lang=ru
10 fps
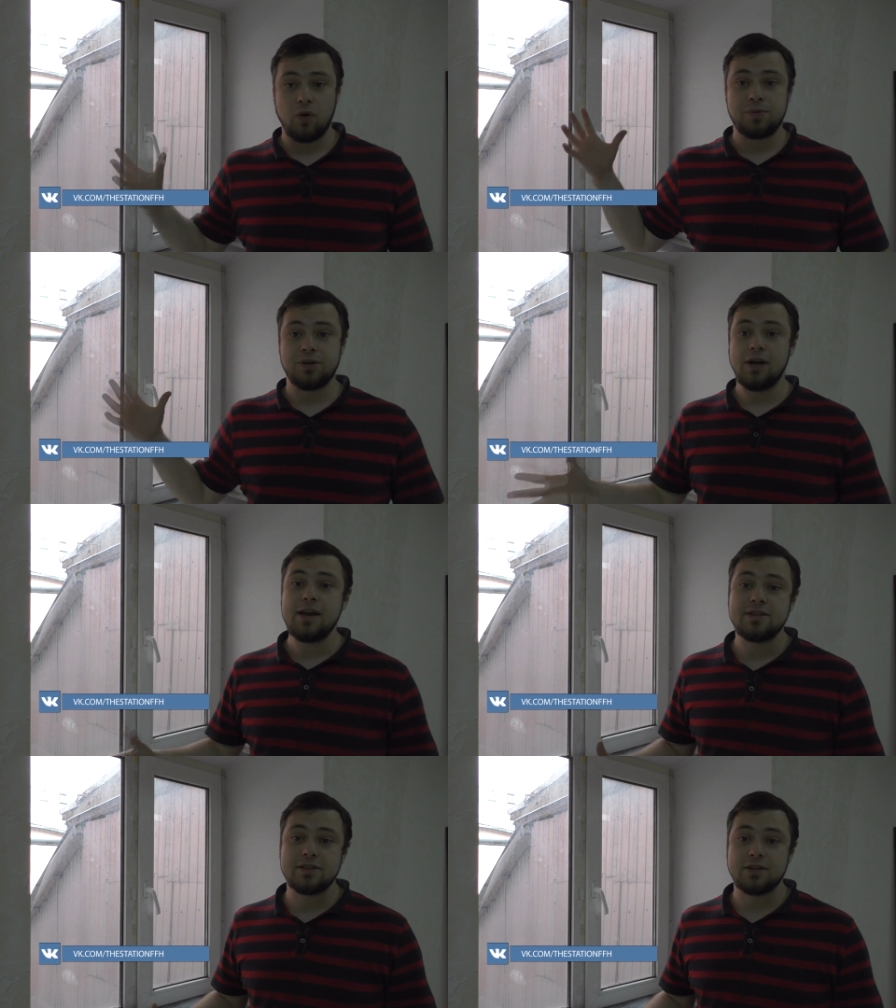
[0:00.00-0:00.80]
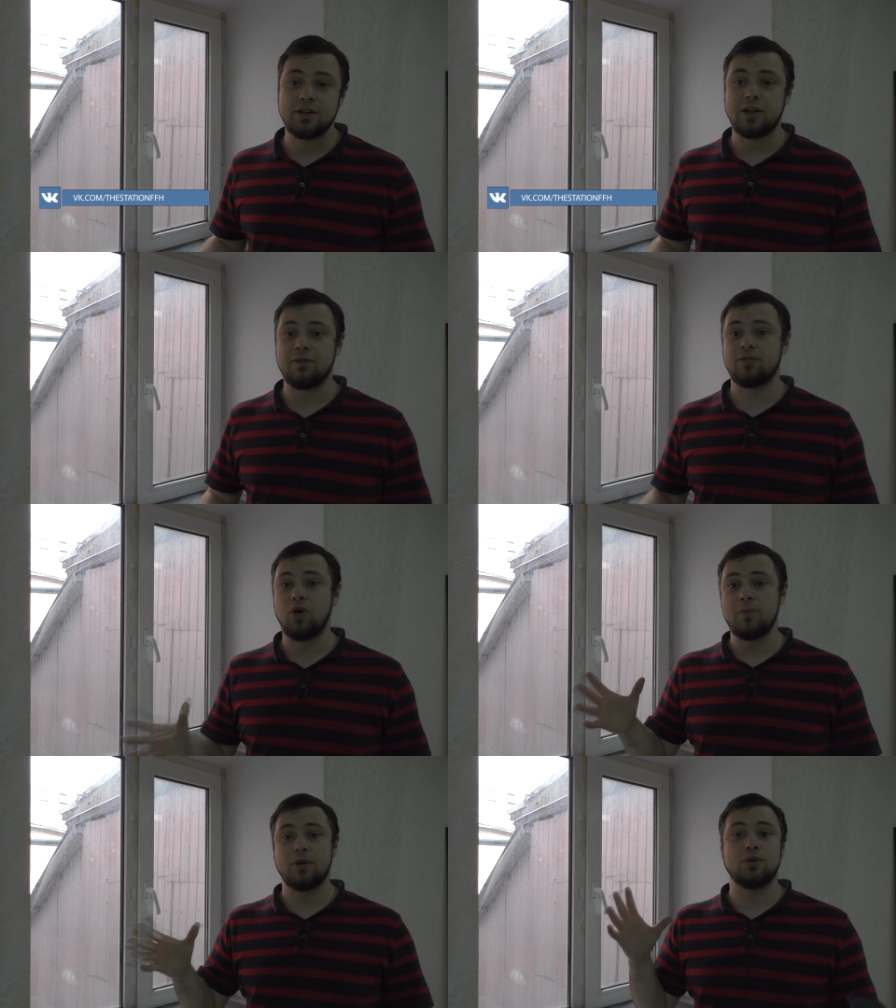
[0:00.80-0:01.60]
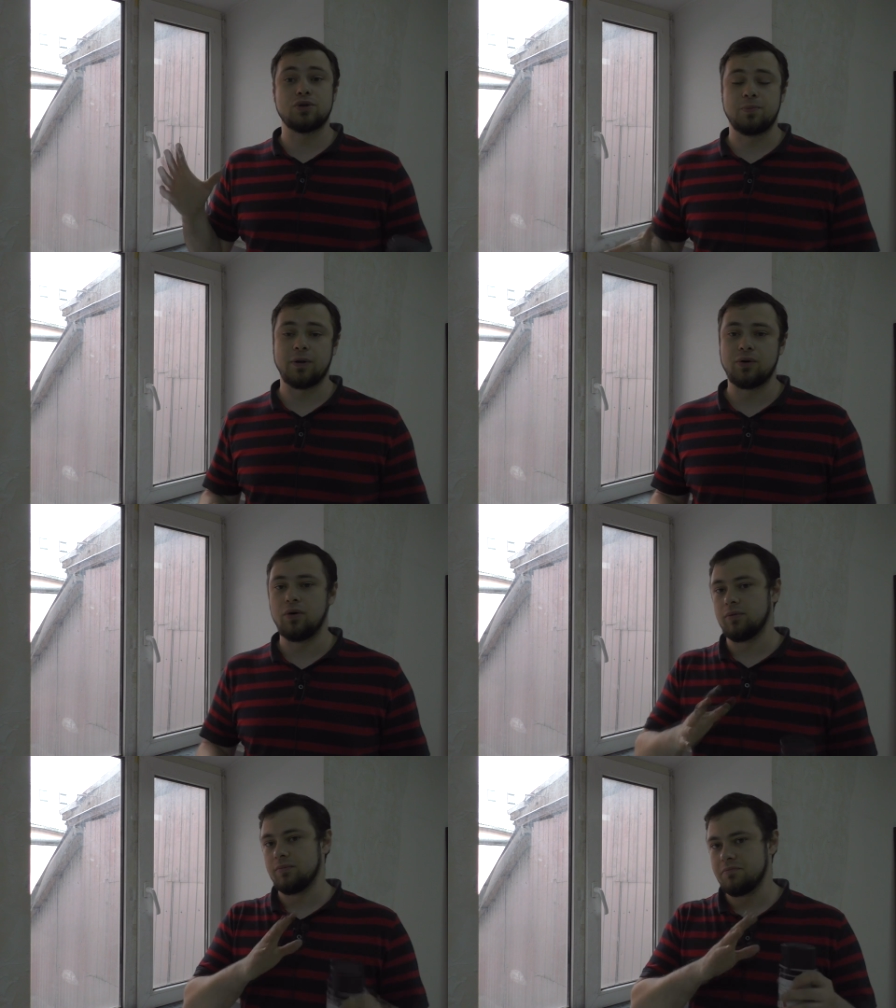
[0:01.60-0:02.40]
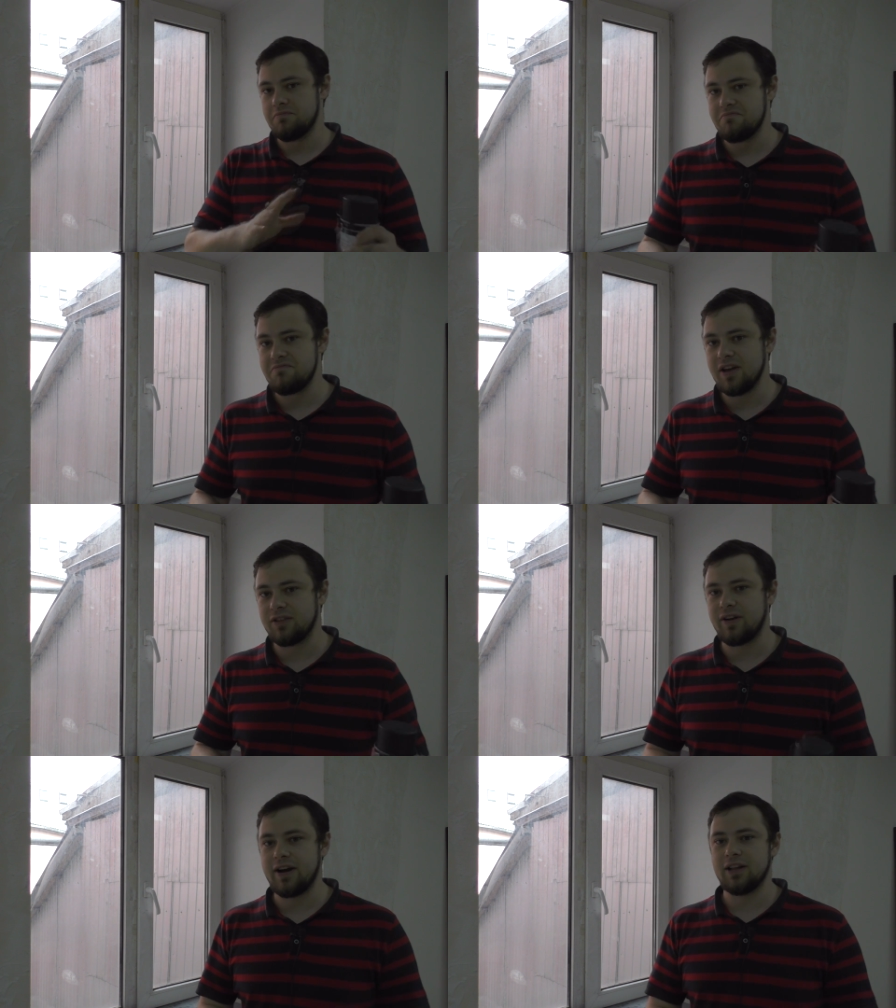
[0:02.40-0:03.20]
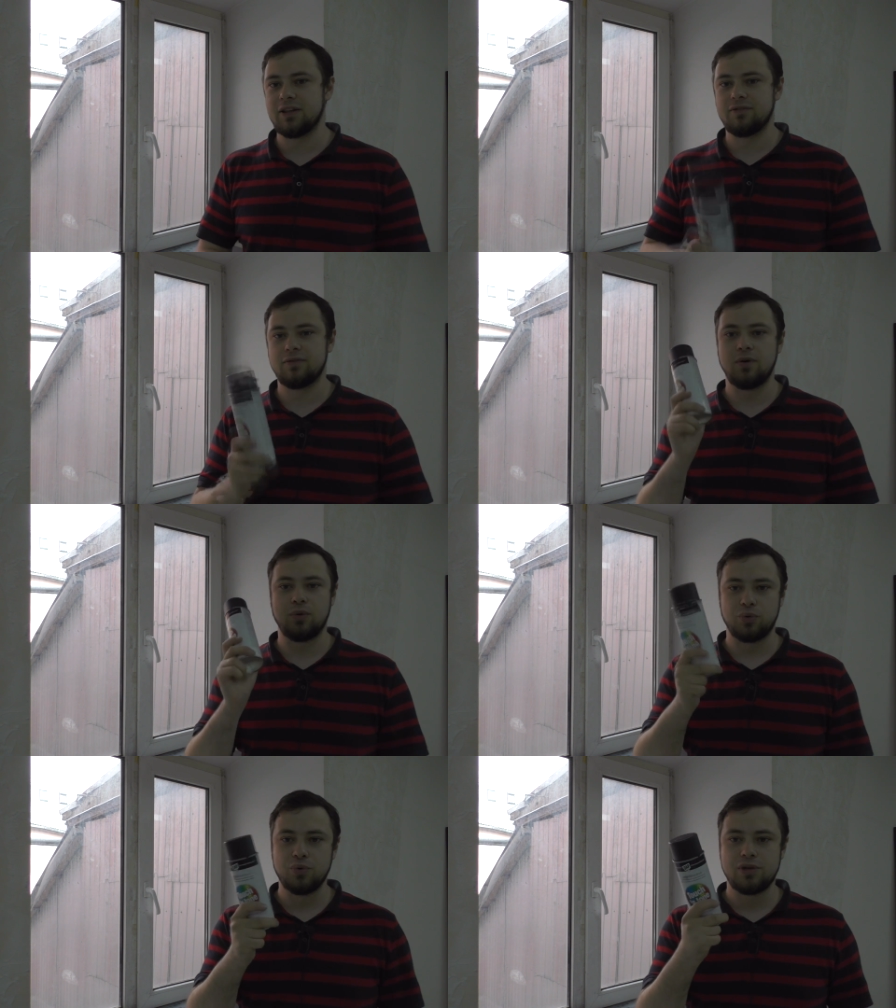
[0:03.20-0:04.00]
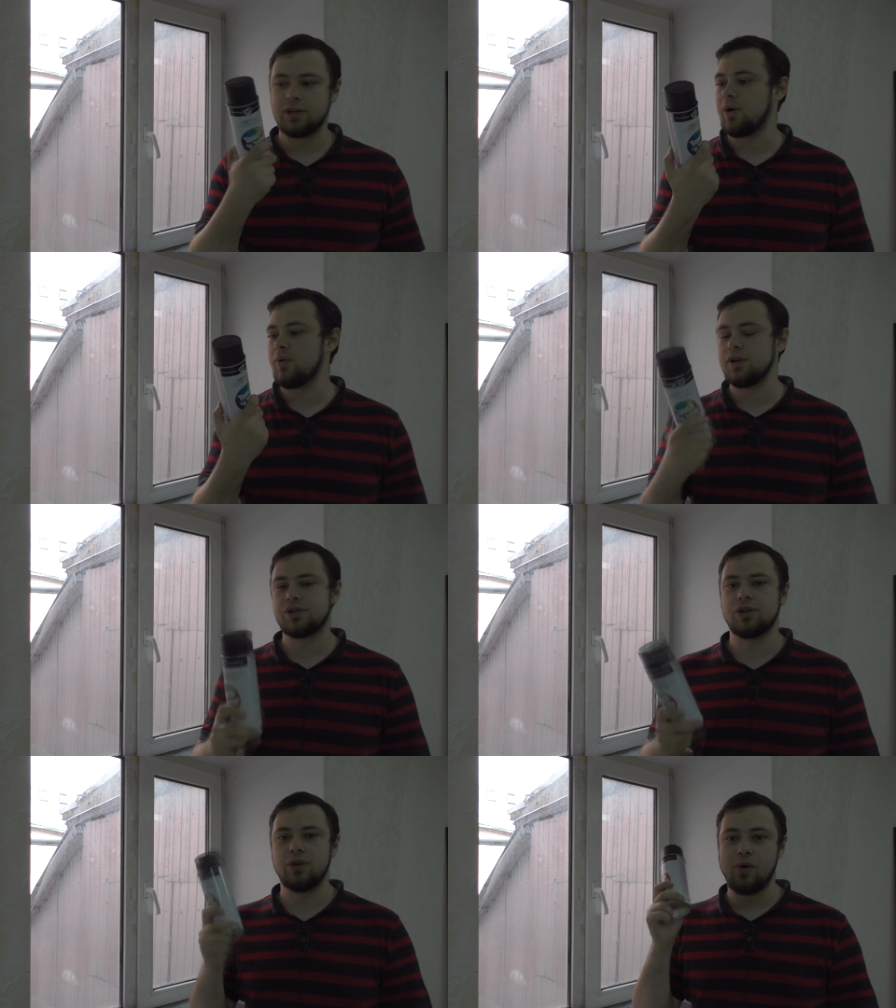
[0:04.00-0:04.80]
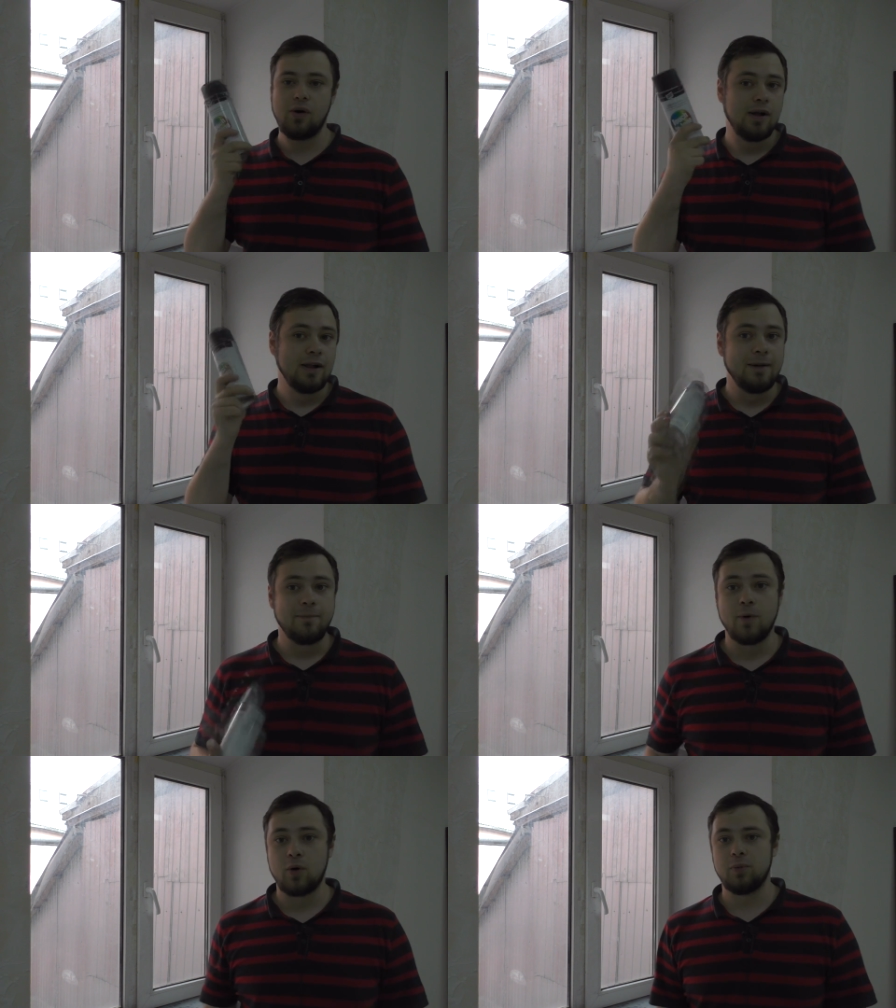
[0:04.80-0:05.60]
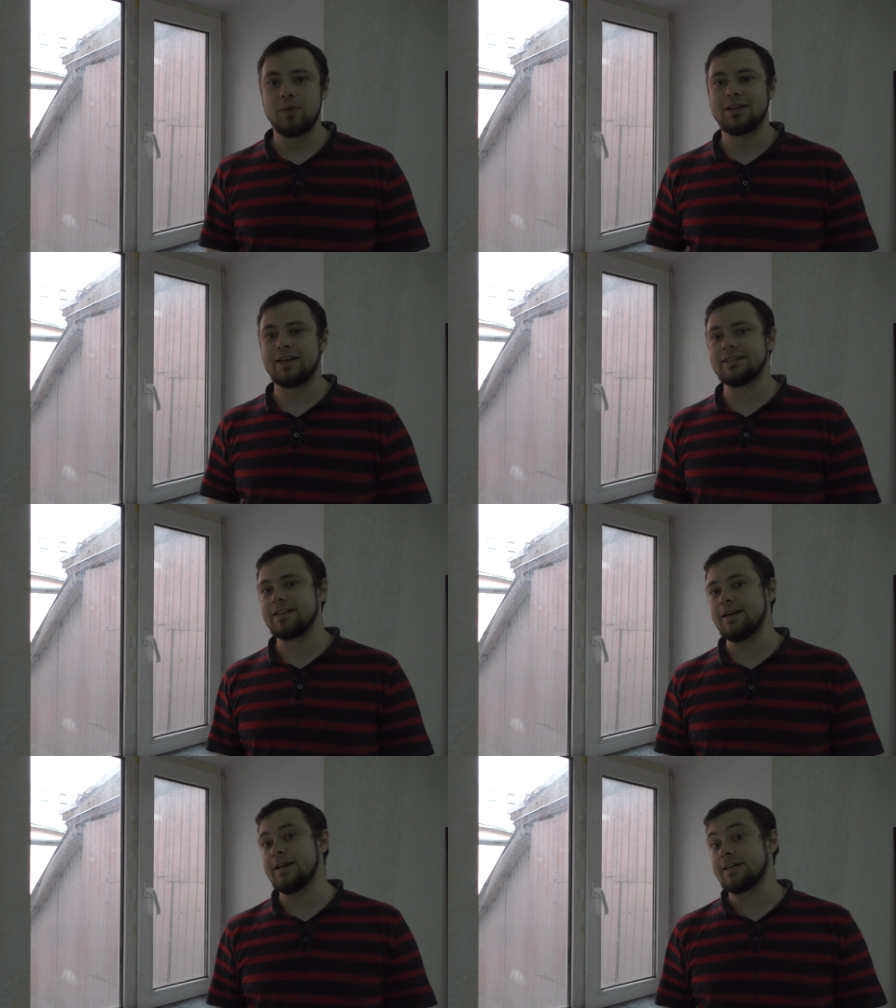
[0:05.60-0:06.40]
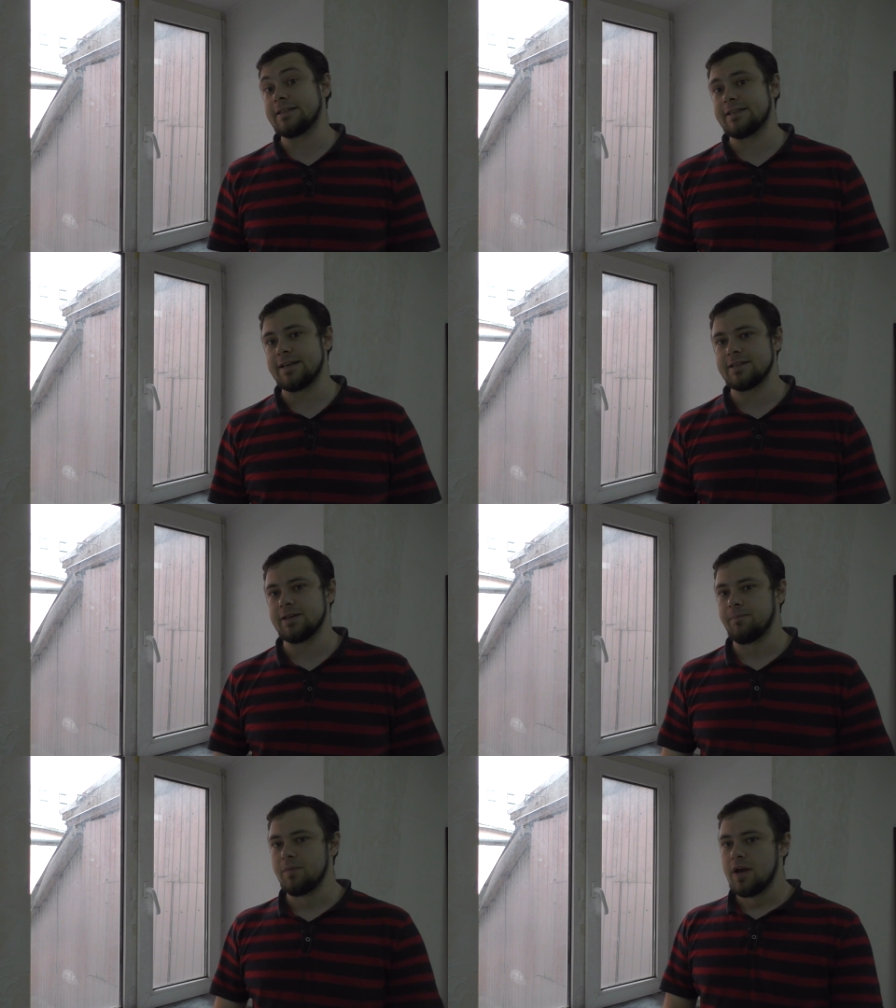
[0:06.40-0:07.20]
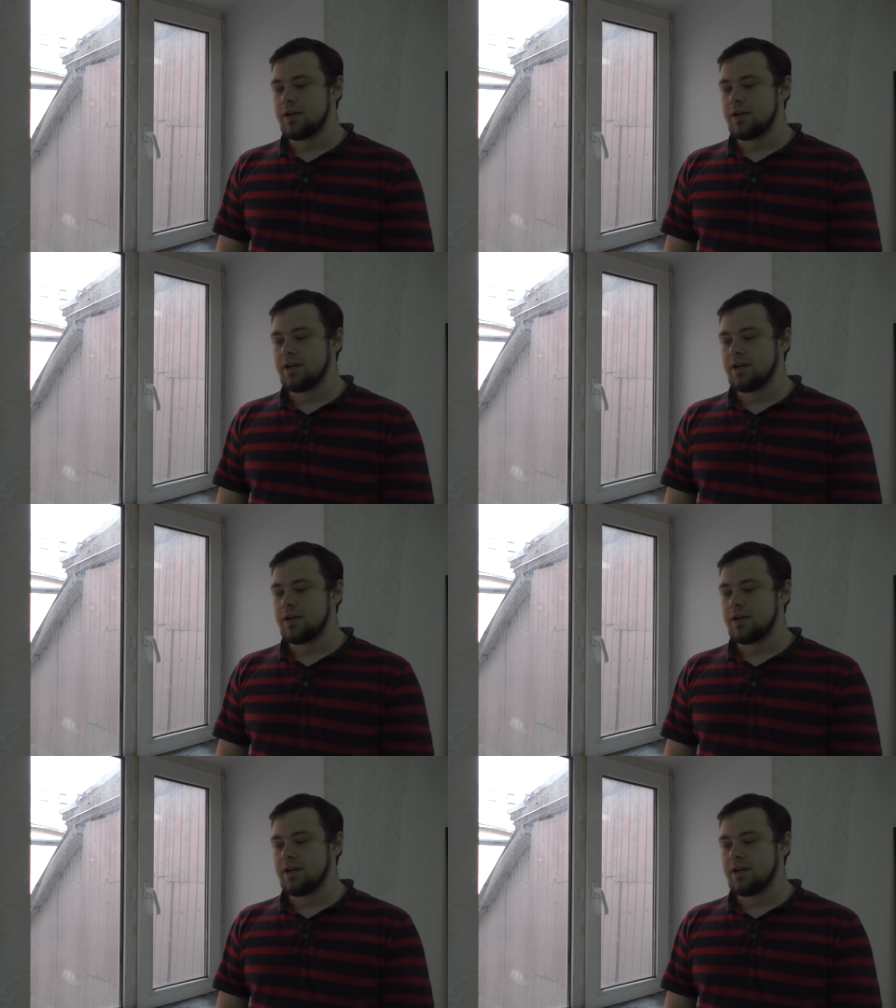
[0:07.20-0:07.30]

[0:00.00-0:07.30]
Общие лестницы в доме тоже подходят. Нет вариантов, грунтуйте на улице, но могут быть разные эксцессы.